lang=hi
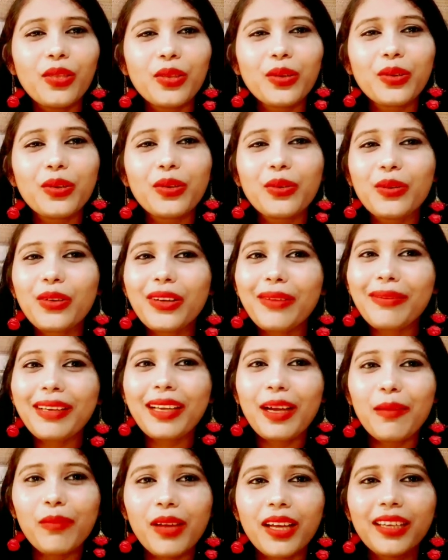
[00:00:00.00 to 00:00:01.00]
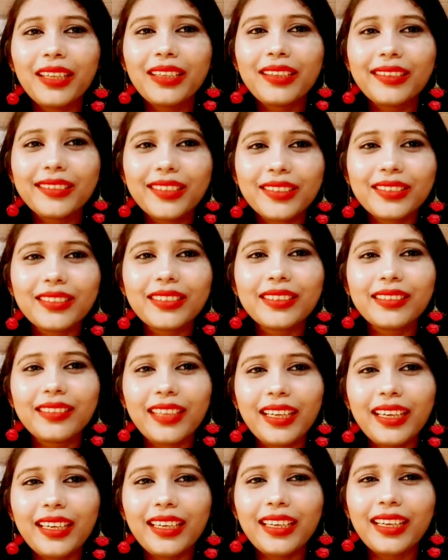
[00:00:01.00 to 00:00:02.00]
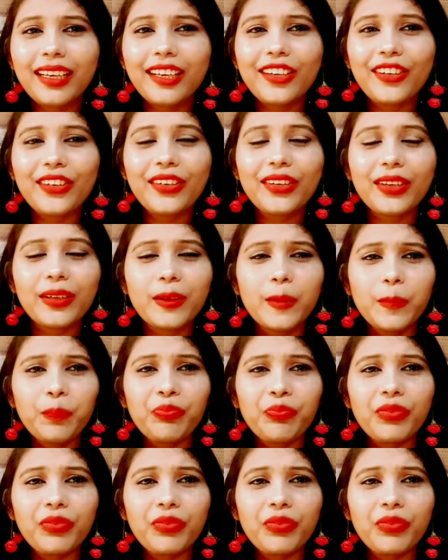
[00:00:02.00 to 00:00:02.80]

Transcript: तो कोई भी घबराने की ज़रूरत नहीं है और